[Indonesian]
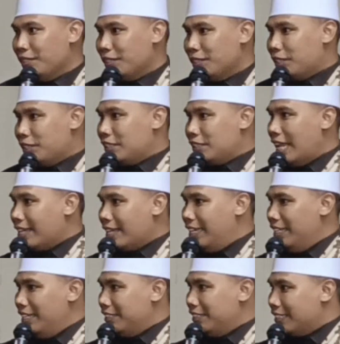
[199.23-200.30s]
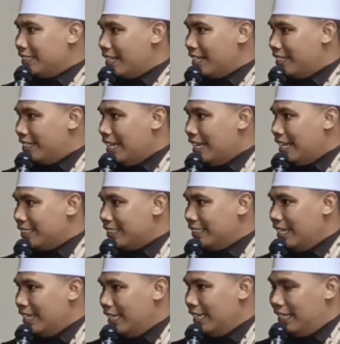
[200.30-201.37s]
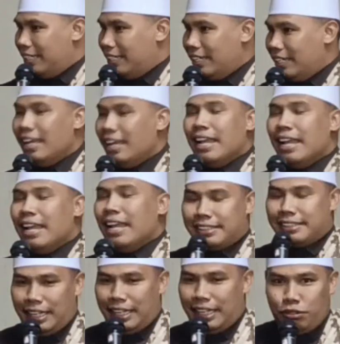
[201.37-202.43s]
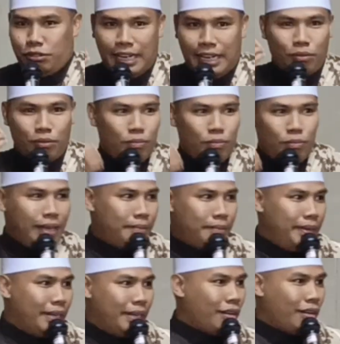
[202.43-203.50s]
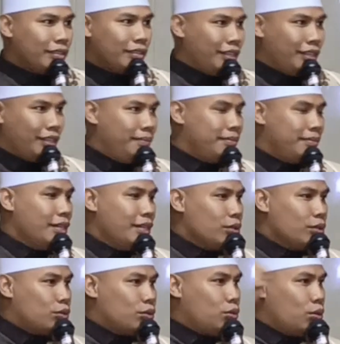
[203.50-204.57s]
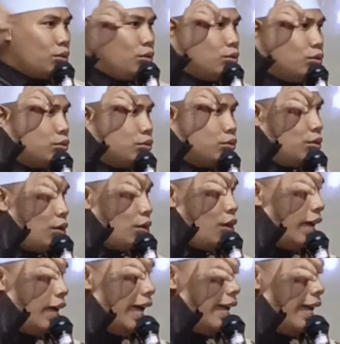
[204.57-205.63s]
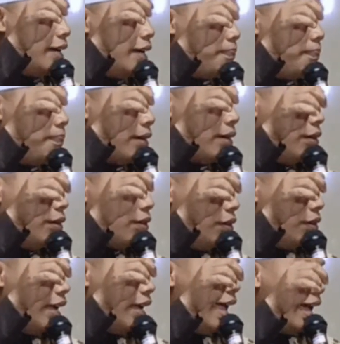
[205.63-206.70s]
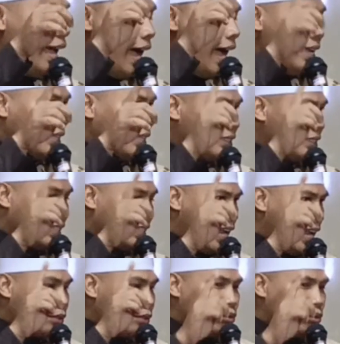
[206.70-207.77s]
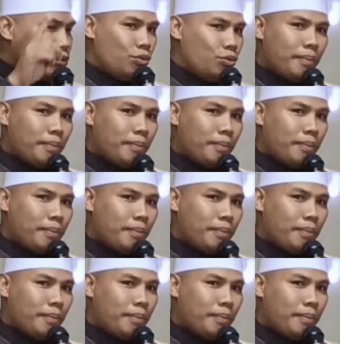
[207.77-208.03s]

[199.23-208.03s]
saking cerdasnya ide Sayyiduna Umar bin Khattab turun surah Al-Baqarah ayat 125.